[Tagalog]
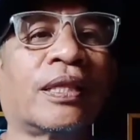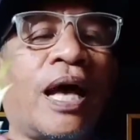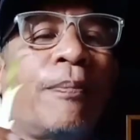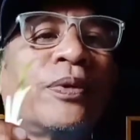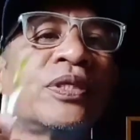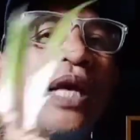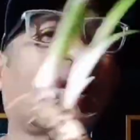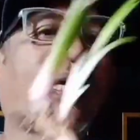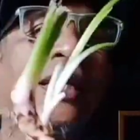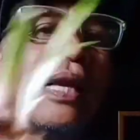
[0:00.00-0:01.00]
Tapos
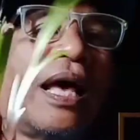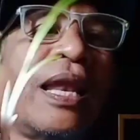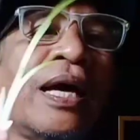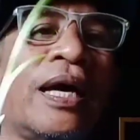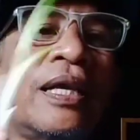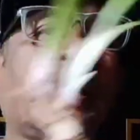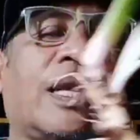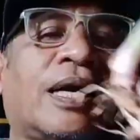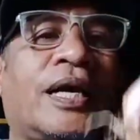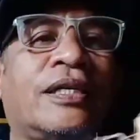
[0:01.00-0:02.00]
ang inilalagay
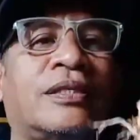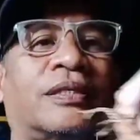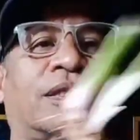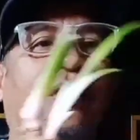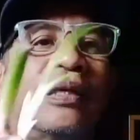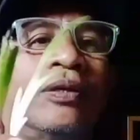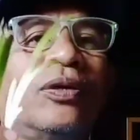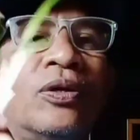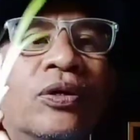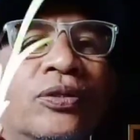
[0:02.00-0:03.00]
nila guys
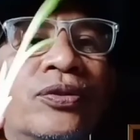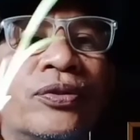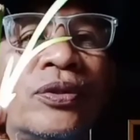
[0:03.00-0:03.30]
doon,